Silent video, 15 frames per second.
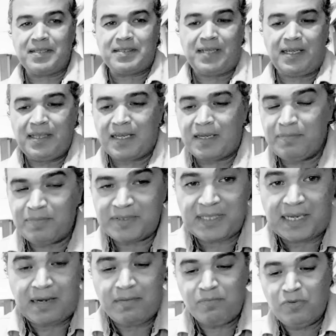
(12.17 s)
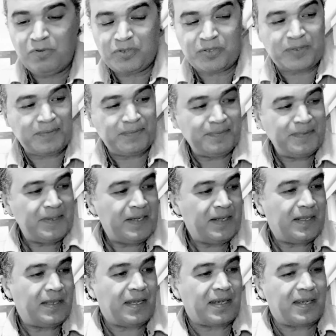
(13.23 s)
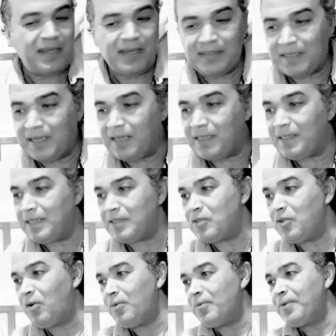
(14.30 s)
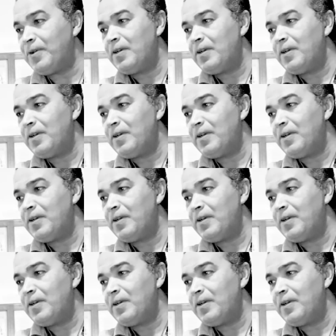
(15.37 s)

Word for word: كتعلق بالتقمص لا غي انكارناسيون